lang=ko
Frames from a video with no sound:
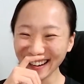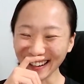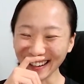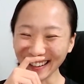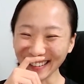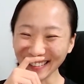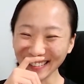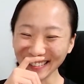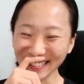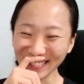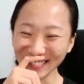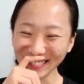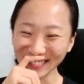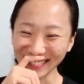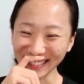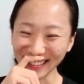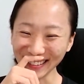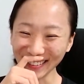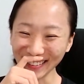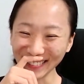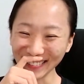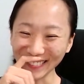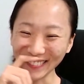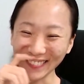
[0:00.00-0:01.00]
아 너무
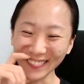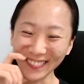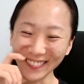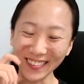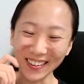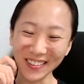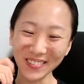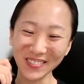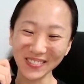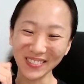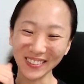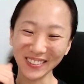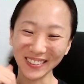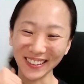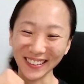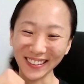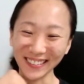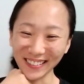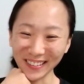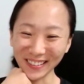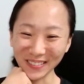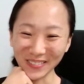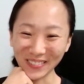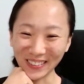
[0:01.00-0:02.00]
웃겨서 한번
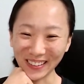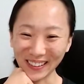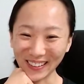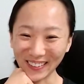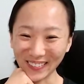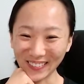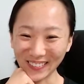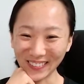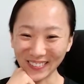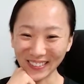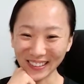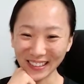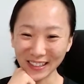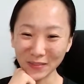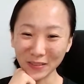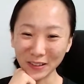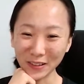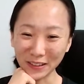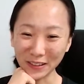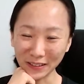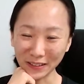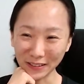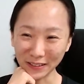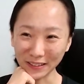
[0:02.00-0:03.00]
얘기해볼게요.
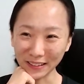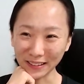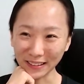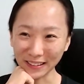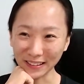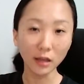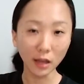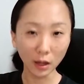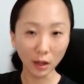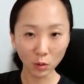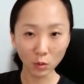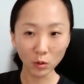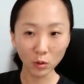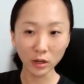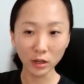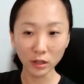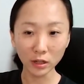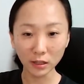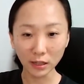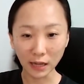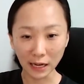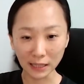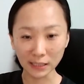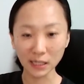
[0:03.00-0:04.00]
왜냐면은
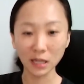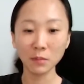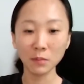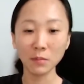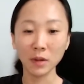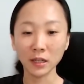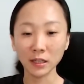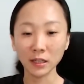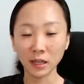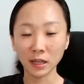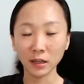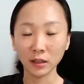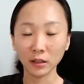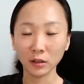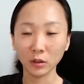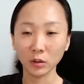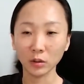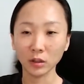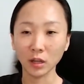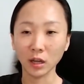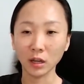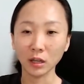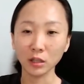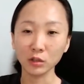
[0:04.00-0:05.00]
캣콜링을 가장 많이 당했던
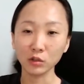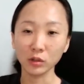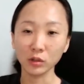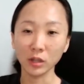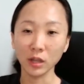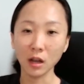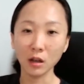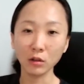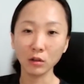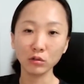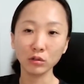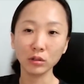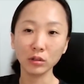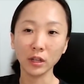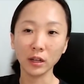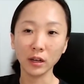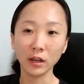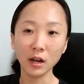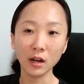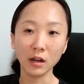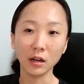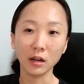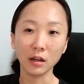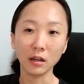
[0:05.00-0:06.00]
나라 중에 한
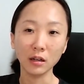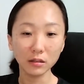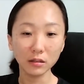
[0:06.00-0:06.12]
군데가